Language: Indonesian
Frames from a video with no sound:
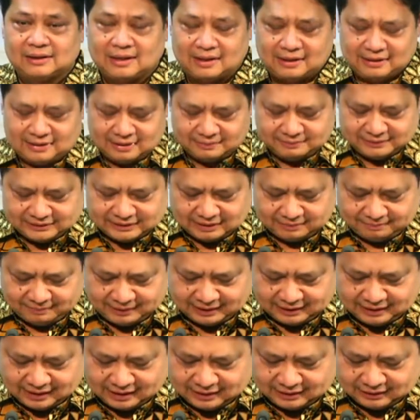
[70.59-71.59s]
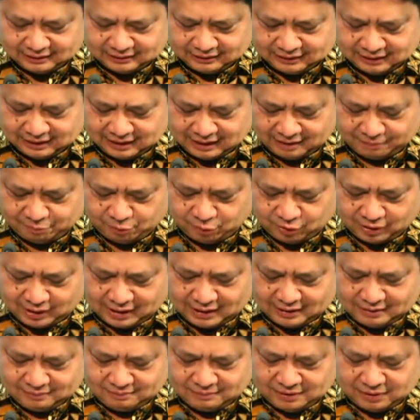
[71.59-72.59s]
tadi kami sampaikan
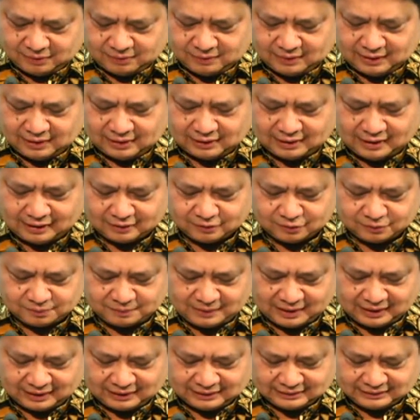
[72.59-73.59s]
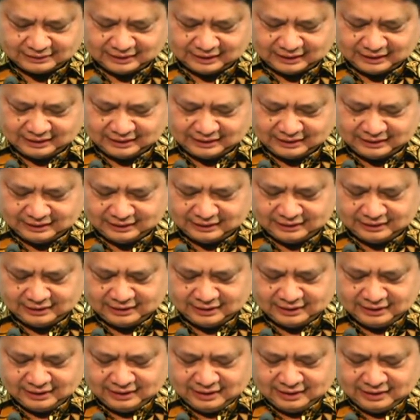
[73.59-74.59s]
laporan bahwa kartu prakerja ini